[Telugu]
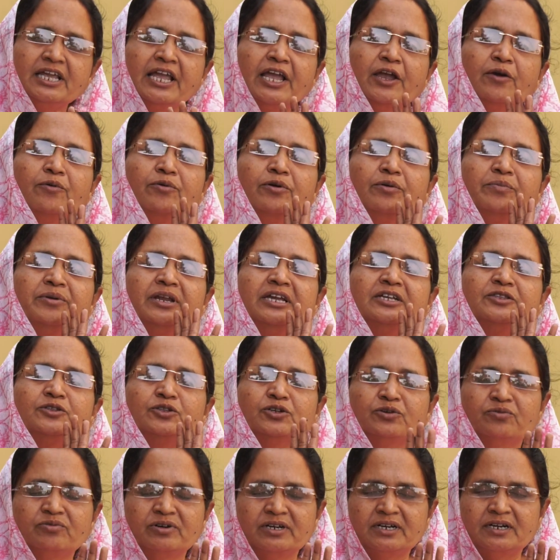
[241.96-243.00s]
దేవుడు
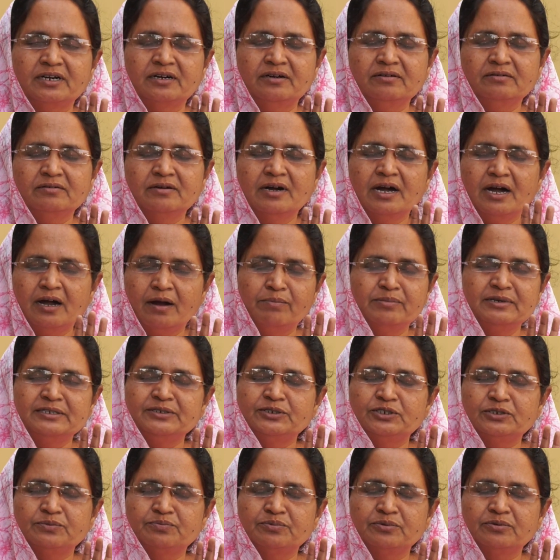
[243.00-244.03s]
నీతో ఉన్నాడు
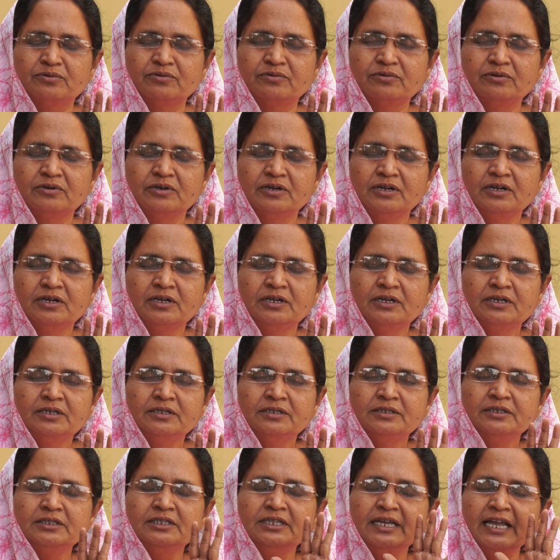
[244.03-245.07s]
ఆమెను చెప్పు
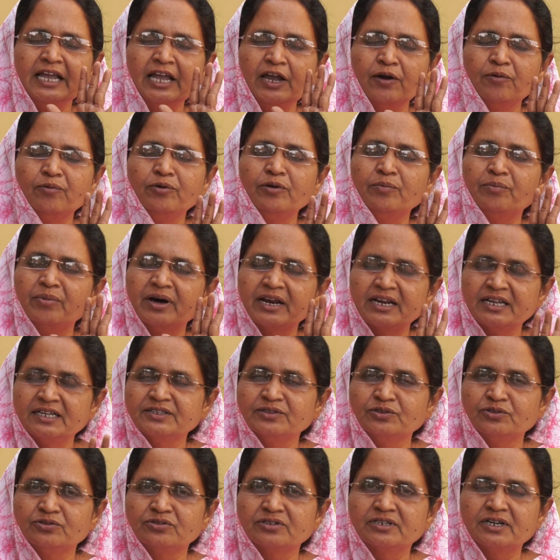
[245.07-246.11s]
దేవుడు మన
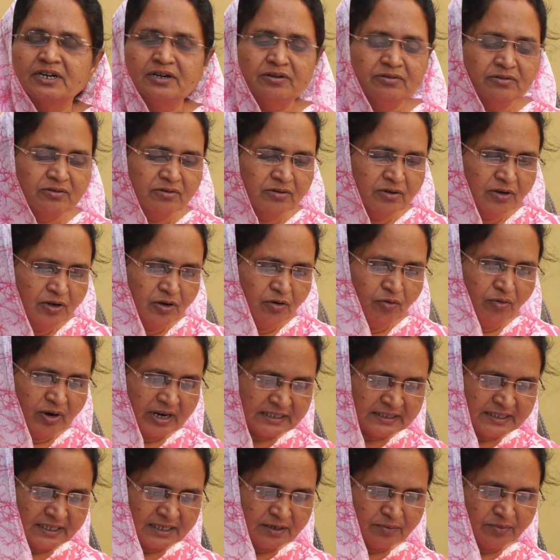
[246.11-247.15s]
ఎందున్నాడు
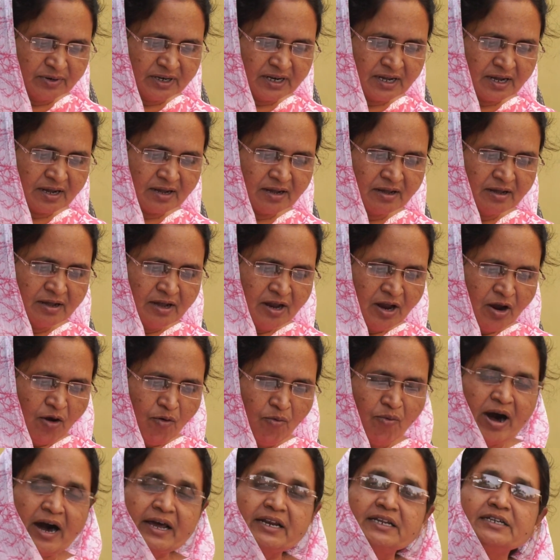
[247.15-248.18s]
ఒక దినమున
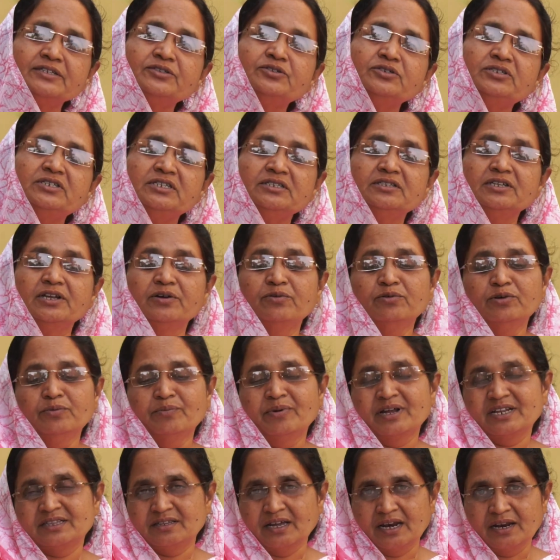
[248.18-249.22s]
వారి ఎదుట దేవుడు
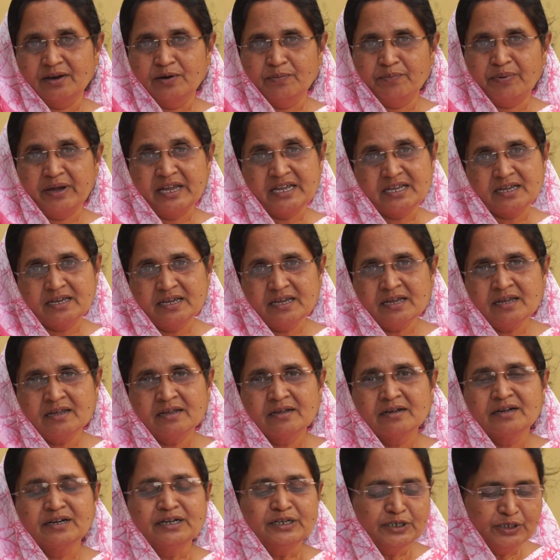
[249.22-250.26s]
మన తలను పైకి
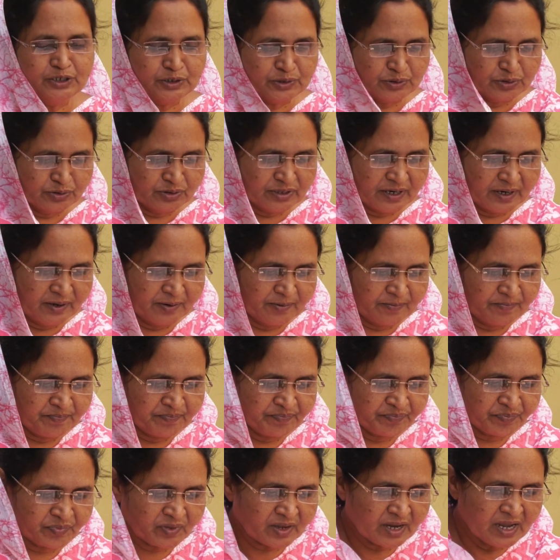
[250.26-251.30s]
ఎత్తుతాడు
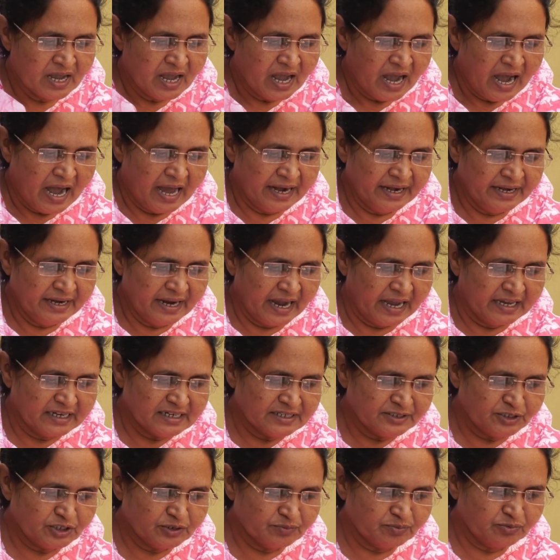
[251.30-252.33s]
అని
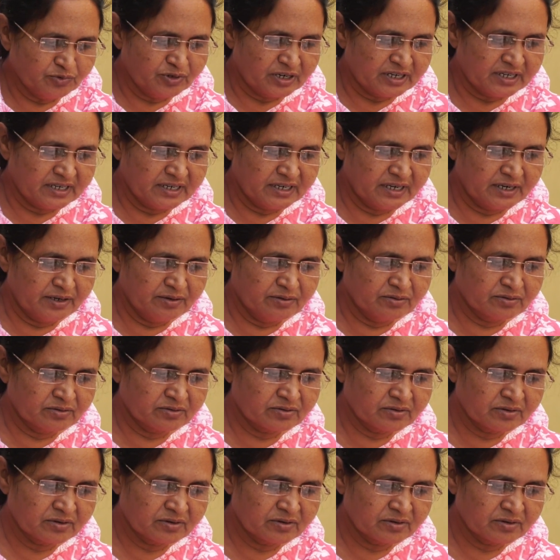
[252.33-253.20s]
ఆయన చెప్తూ అంటున్నాడు